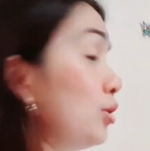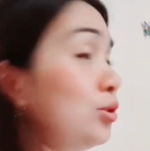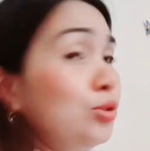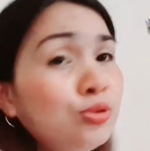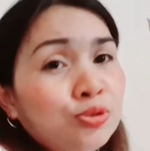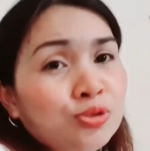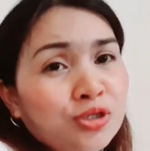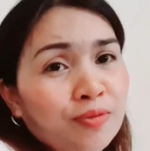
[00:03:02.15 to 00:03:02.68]

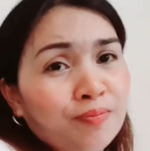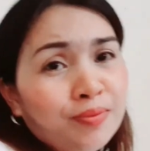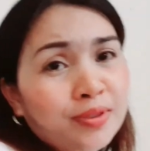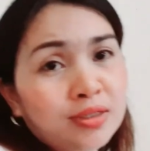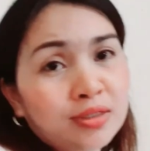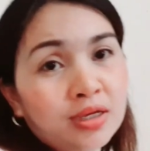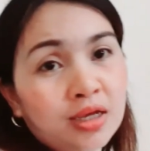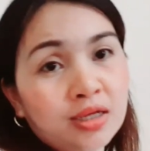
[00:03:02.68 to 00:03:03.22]
So,
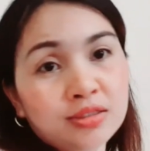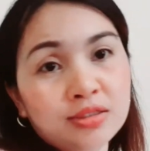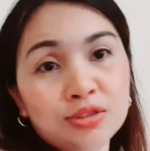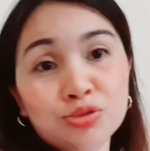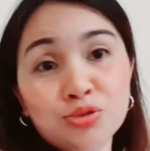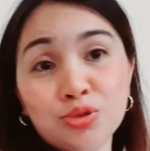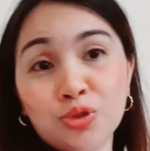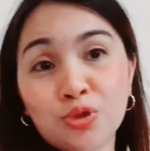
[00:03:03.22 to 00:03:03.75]
syempre guys,
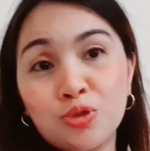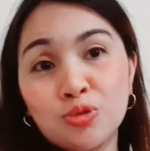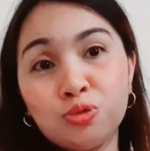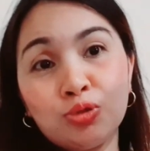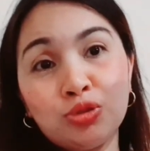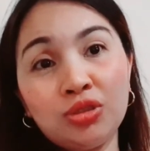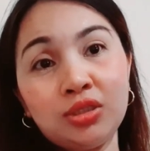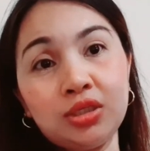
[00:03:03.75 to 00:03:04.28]
ito yung
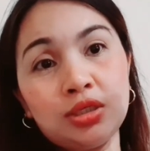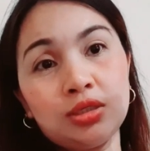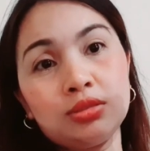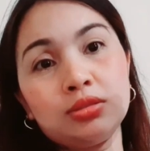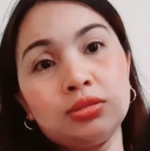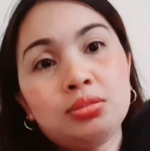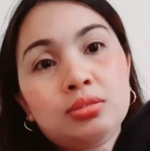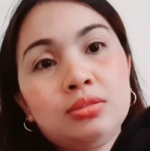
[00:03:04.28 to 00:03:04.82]
Gucci
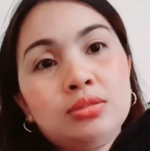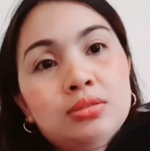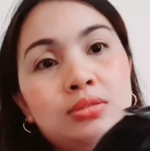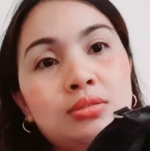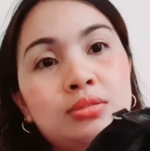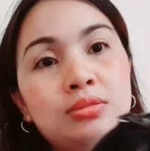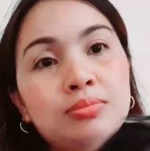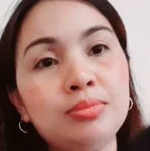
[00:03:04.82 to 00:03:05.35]

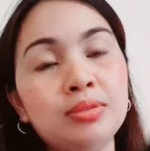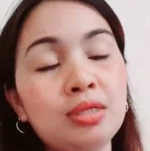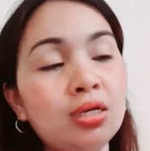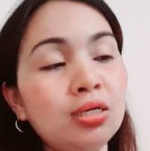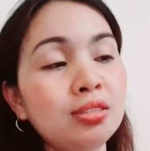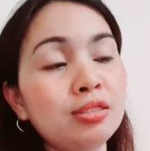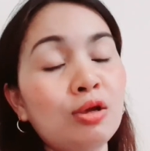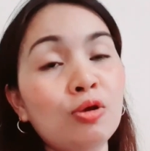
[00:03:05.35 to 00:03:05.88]

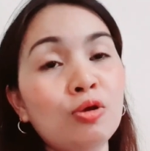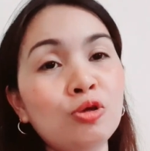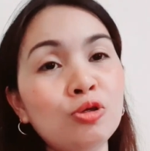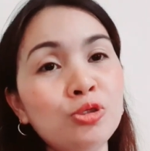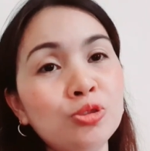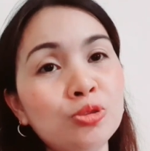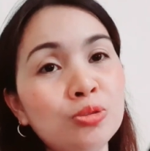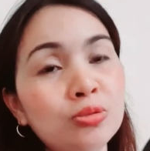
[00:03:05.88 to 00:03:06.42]
nakita ko
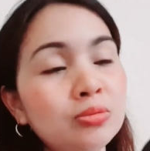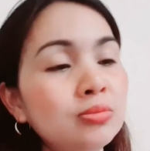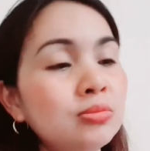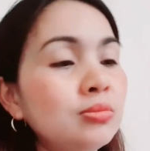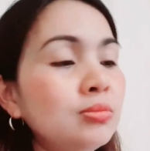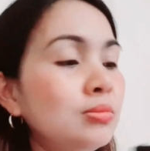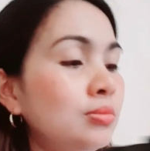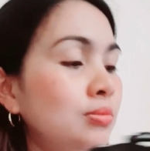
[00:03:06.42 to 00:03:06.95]
yung
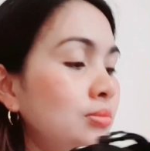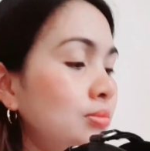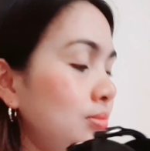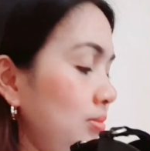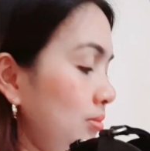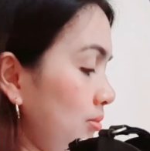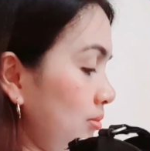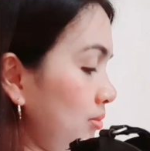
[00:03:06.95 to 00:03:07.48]

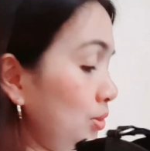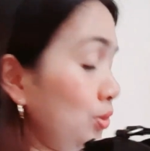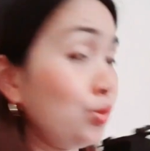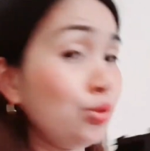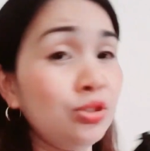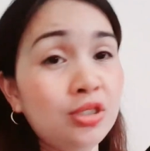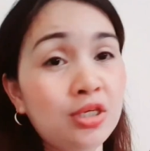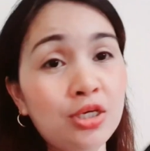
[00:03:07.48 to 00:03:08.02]

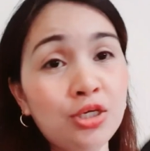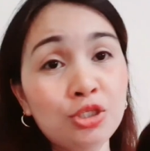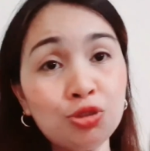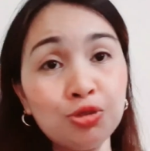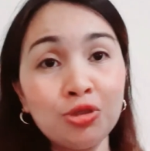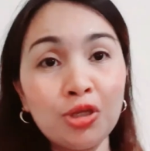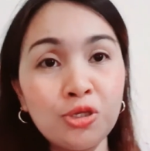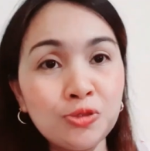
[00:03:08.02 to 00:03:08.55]
Gucci.
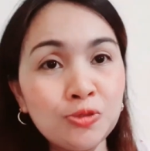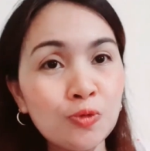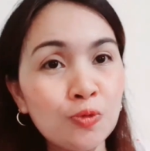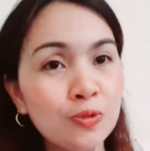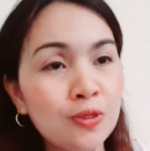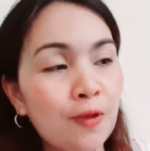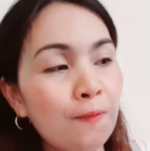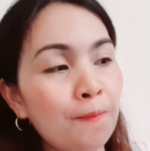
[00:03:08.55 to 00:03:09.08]
Ito na yung
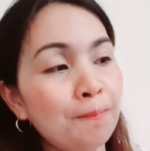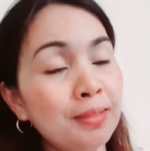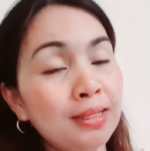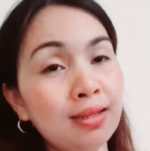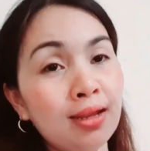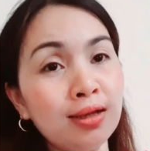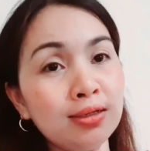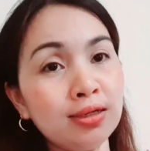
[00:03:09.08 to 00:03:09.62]
una kong
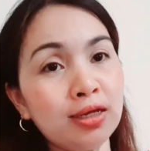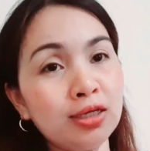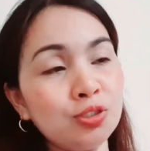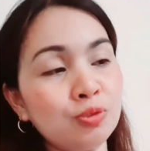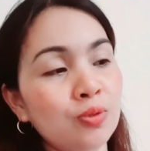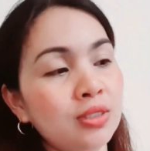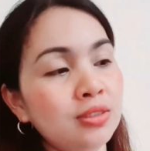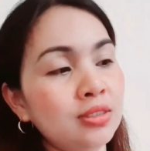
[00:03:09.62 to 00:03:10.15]
binlog
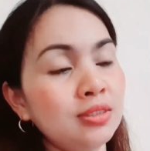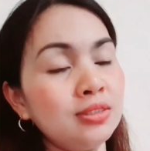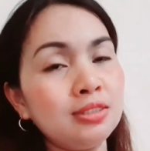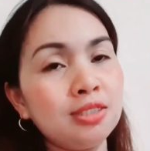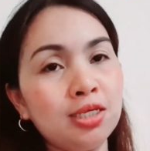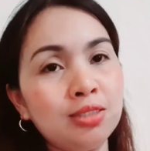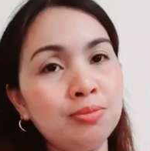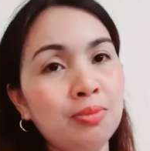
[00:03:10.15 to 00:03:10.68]
guys. What's
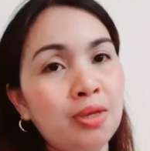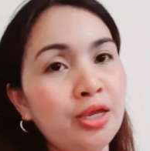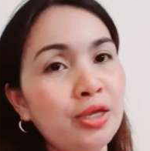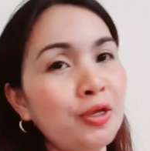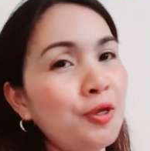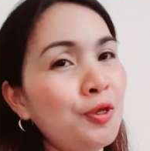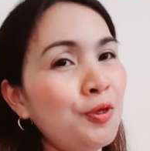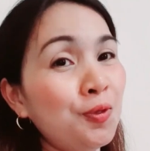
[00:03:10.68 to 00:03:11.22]
inside my
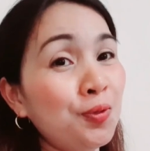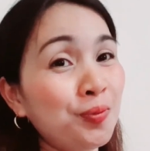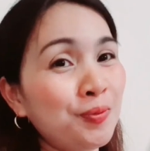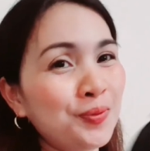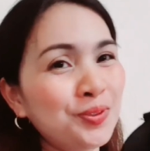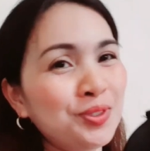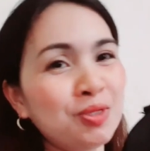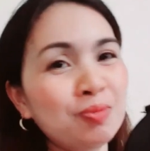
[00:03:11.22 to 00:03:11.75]

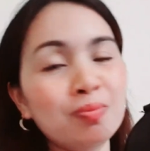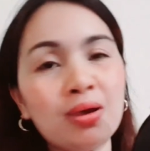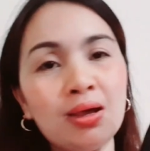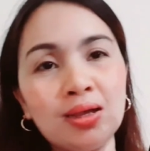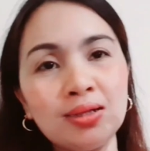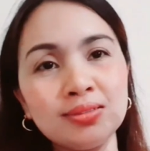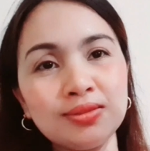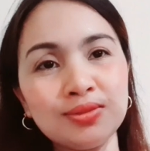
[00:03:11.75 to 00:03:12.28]
Gucci
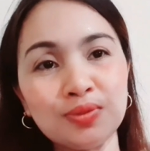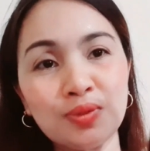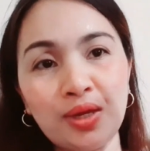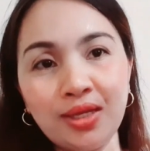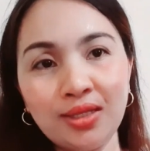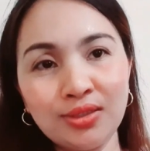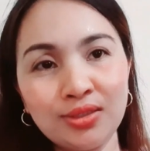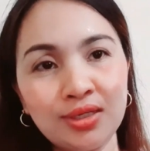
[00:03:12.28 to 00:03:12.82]
bag. So,
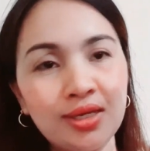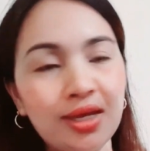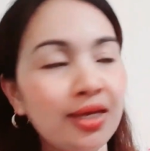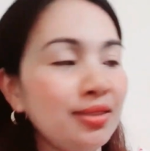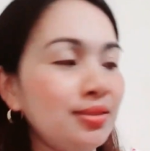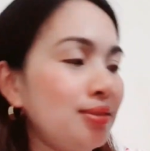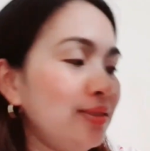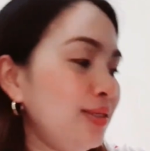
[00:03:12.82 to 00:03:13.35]
ayan siya
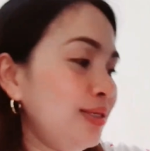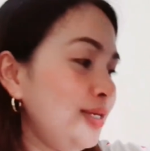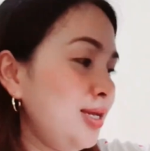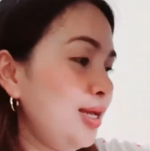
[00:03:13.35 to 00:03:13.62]
guys.